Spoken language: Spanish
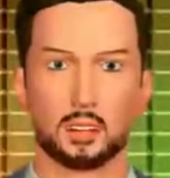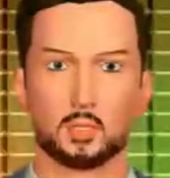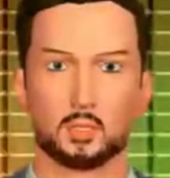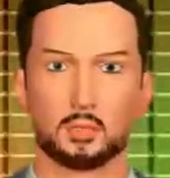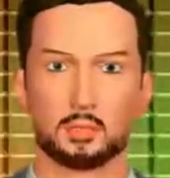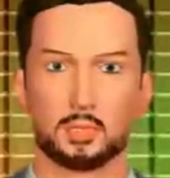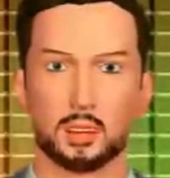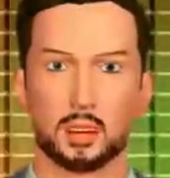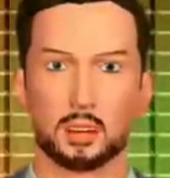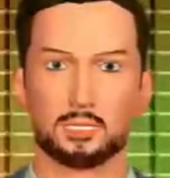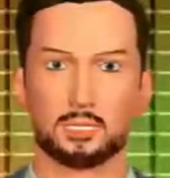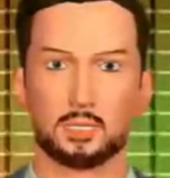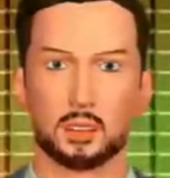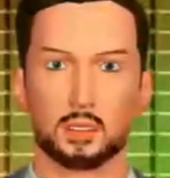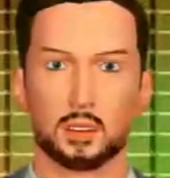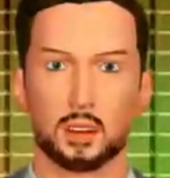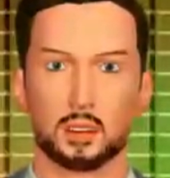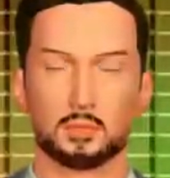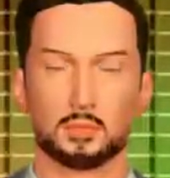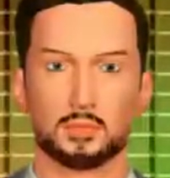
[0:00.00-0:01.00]
13
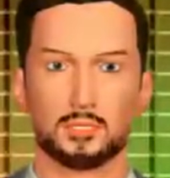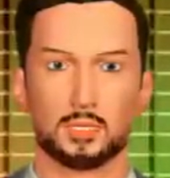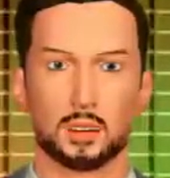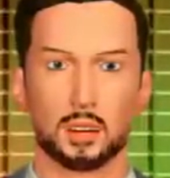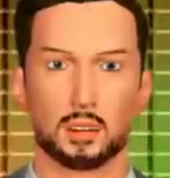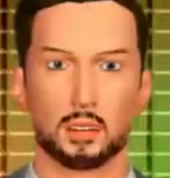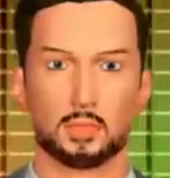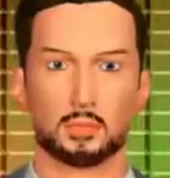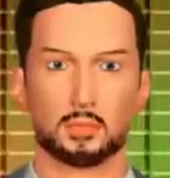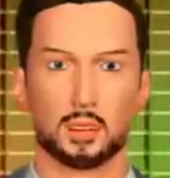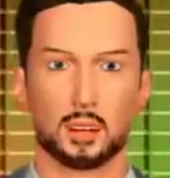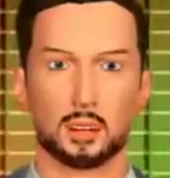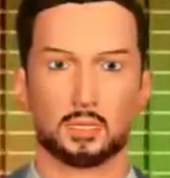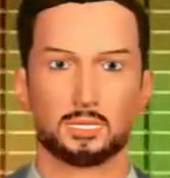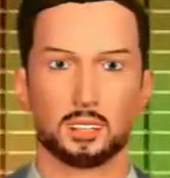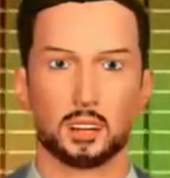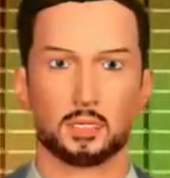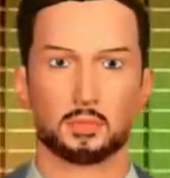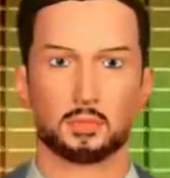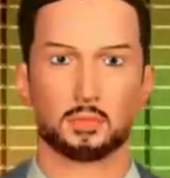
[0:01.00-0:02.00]
No
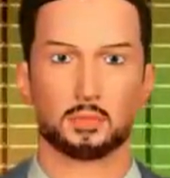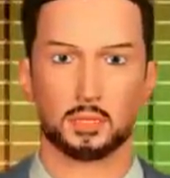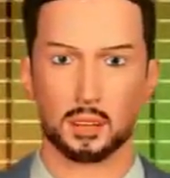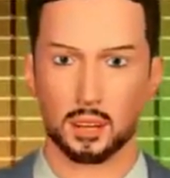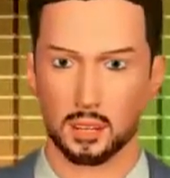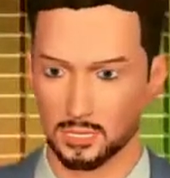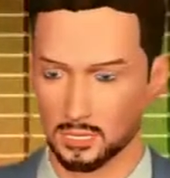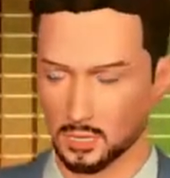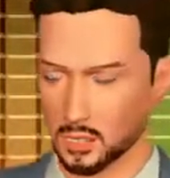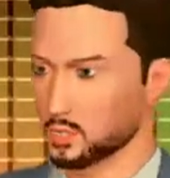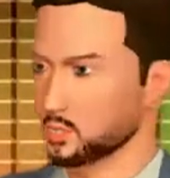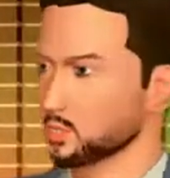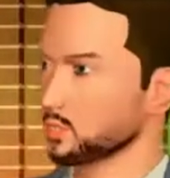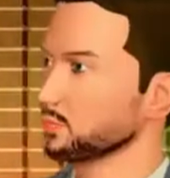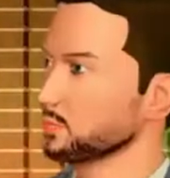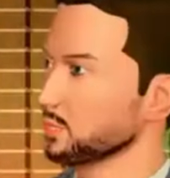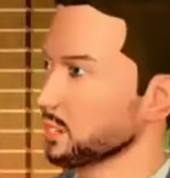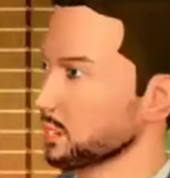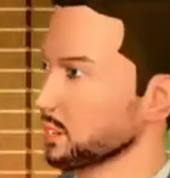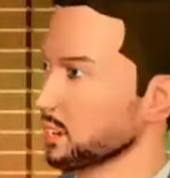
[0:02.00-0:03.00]
sabes interpretar las
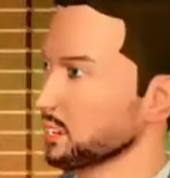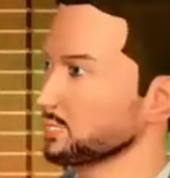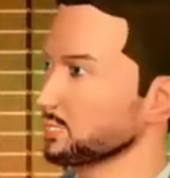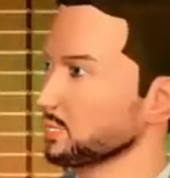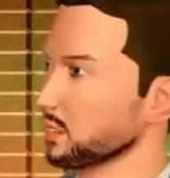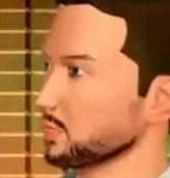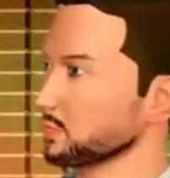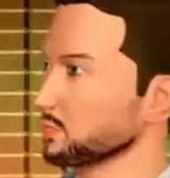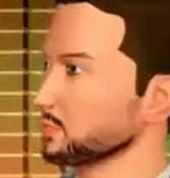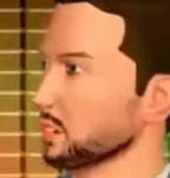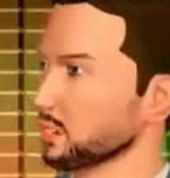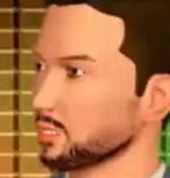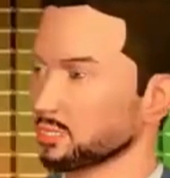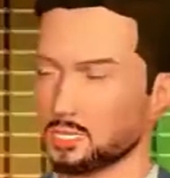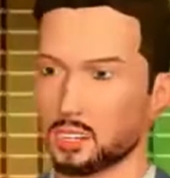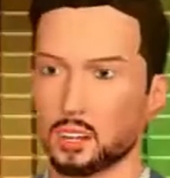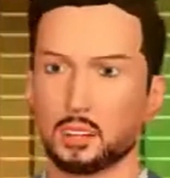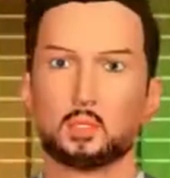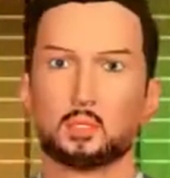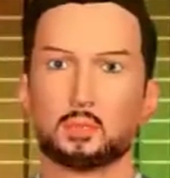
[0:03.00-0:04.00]
señales del
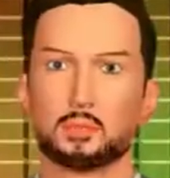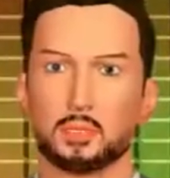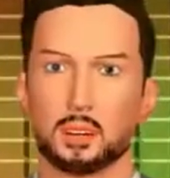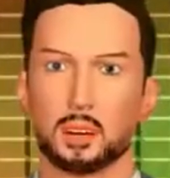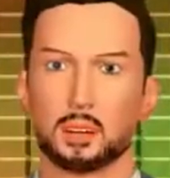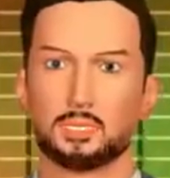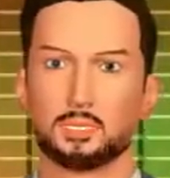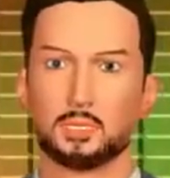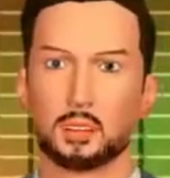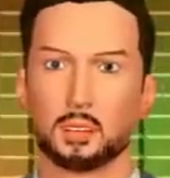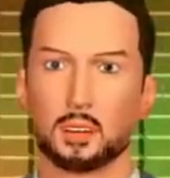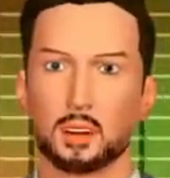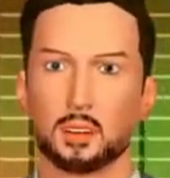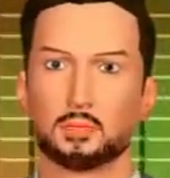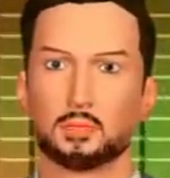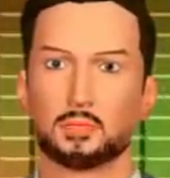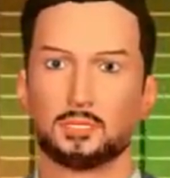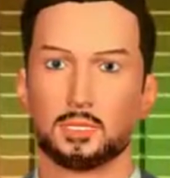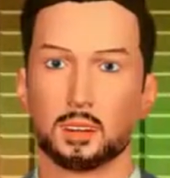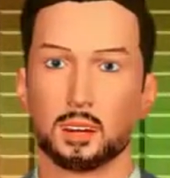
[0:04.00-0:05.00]
mercado.
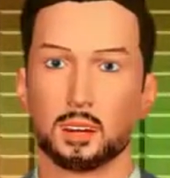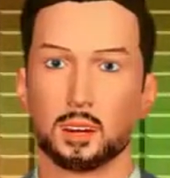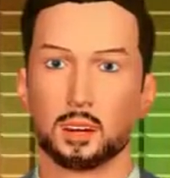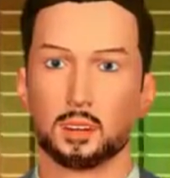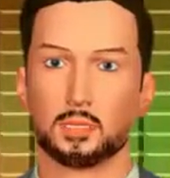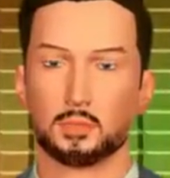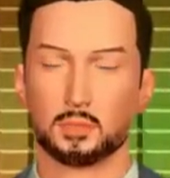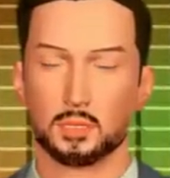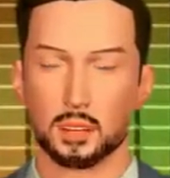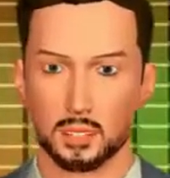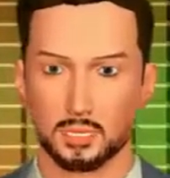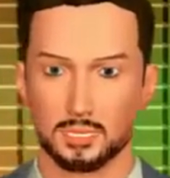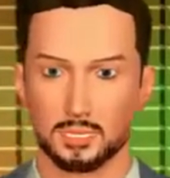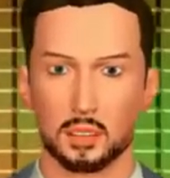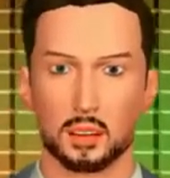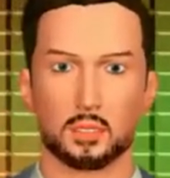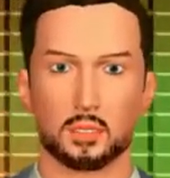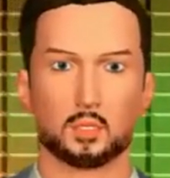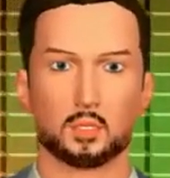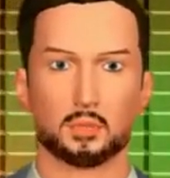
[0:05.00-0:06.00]
Ejemplos, si tu
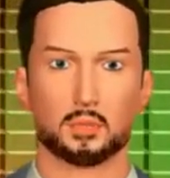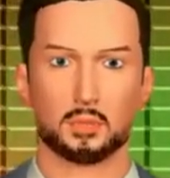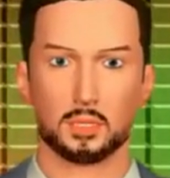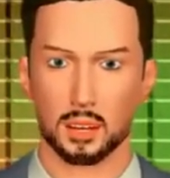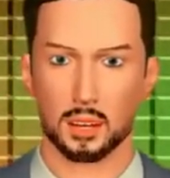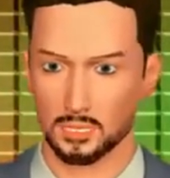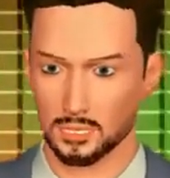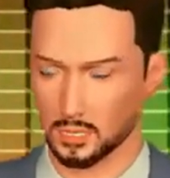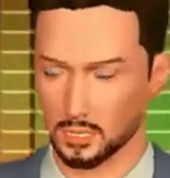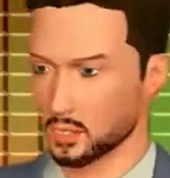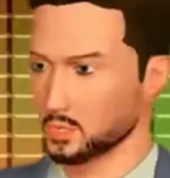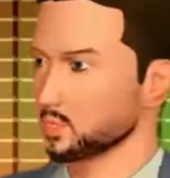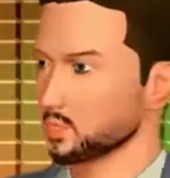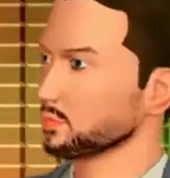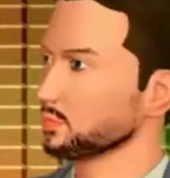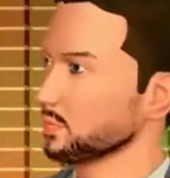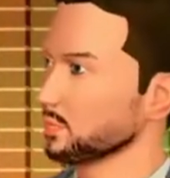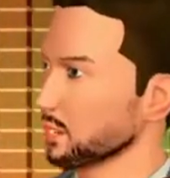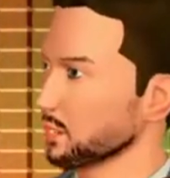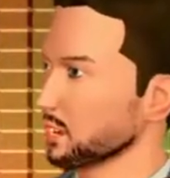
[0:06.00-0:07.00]
promedio de
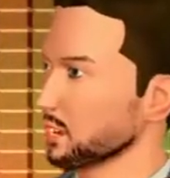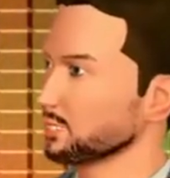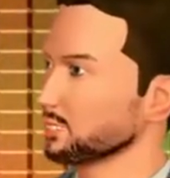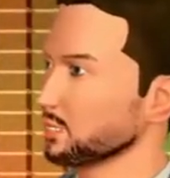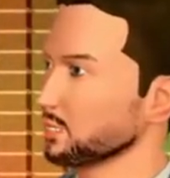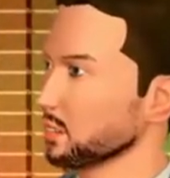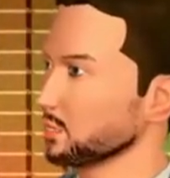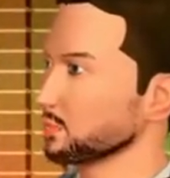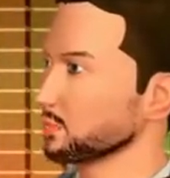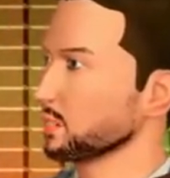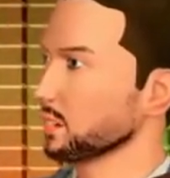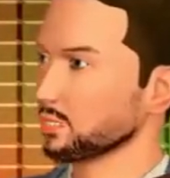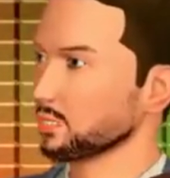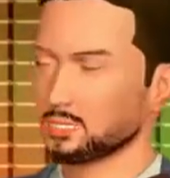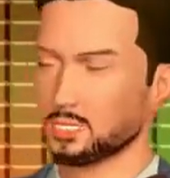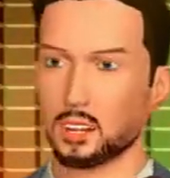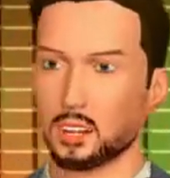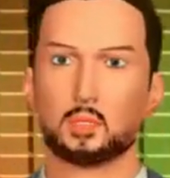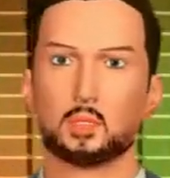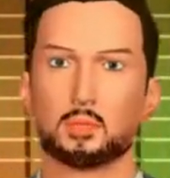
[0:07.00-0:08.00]
tiempo es bajo es que tus
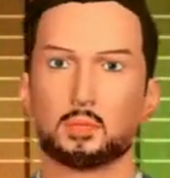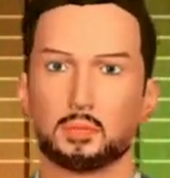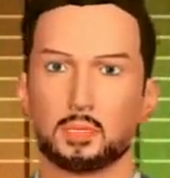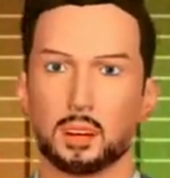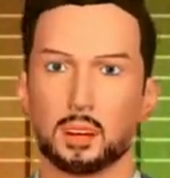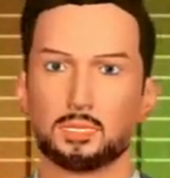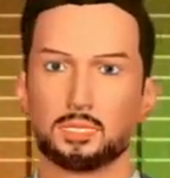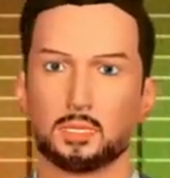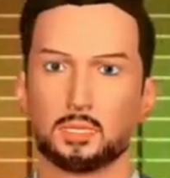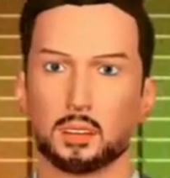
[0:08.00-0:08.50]
artículos no